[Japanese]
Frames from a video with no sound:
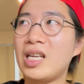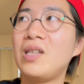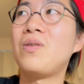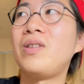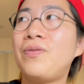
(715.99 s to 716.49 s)

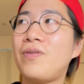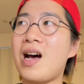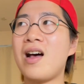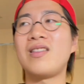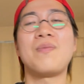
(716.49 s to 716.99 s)
軌道で
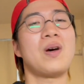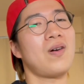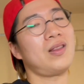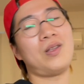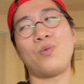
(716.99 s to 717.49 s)
ファーって
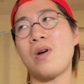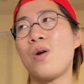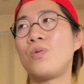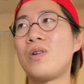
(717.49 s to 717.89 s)
回って、わー